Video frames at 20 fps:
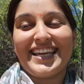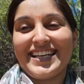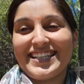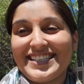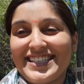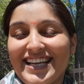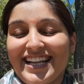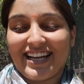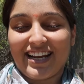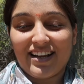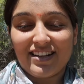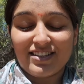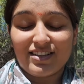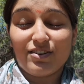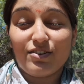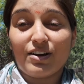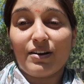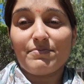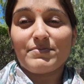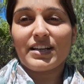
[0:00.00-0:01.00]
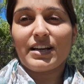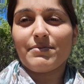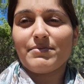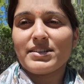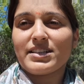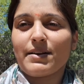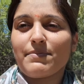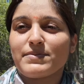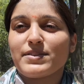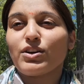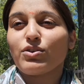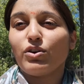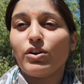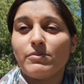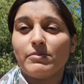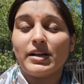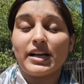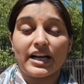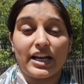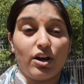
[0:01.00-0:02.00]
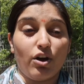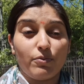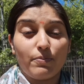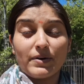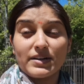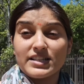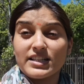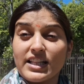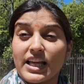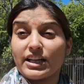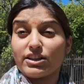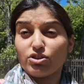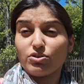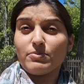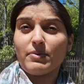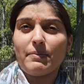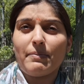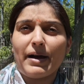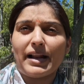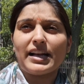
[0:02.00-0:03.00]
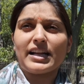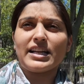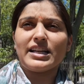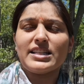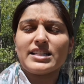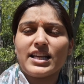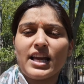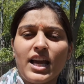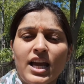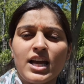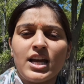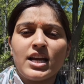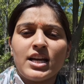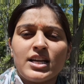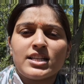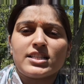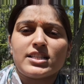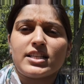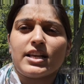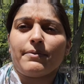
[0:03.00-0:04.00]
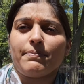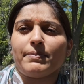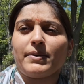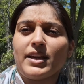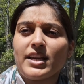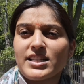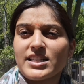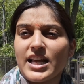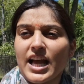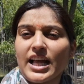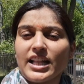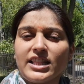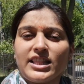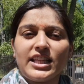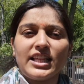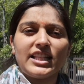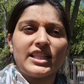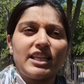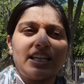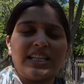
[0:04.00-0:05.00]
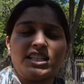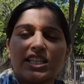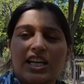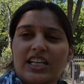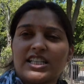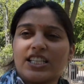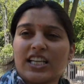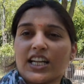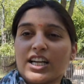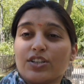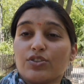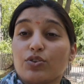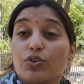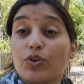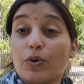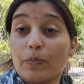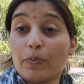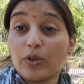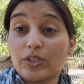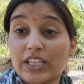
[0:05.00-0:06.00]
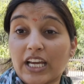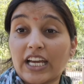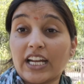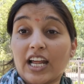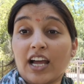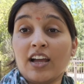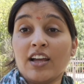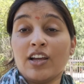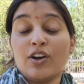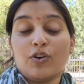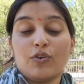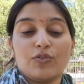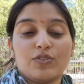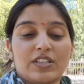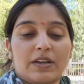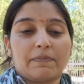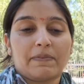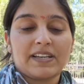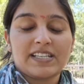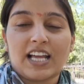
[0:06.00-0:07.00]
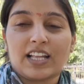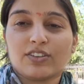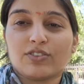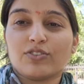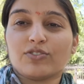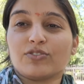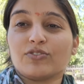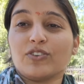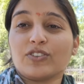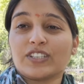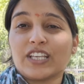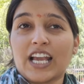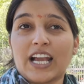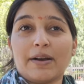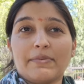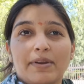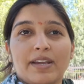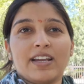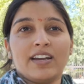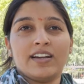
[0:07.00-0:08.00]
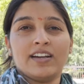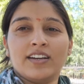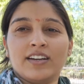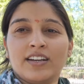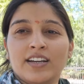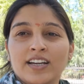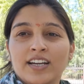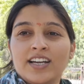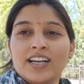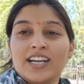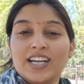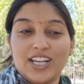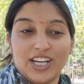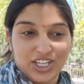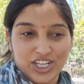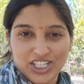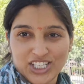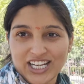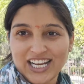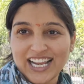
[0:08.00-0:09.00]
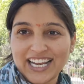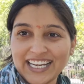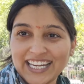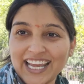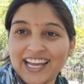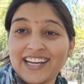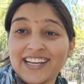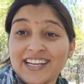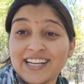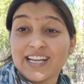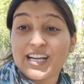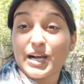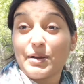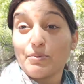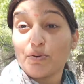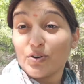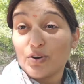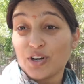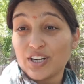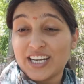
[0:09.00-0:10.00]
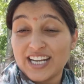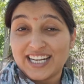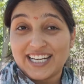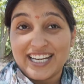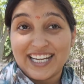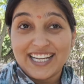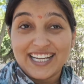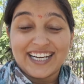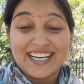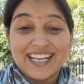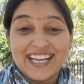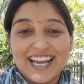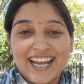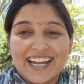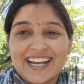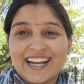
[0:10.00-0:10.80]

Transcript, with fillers: के अच्छा लगा चलो कम से कम ये सबसे घुल मिल रही है और ऊपर से देखती हूँ मैं बालकनी से सबके साथ तीन तीन चार चार का जो ग्रुप होता है ना उन सबके साथ घुस घुस के कभी रिक्शा चला रही है कभी उनको टिकलिंग कर रही है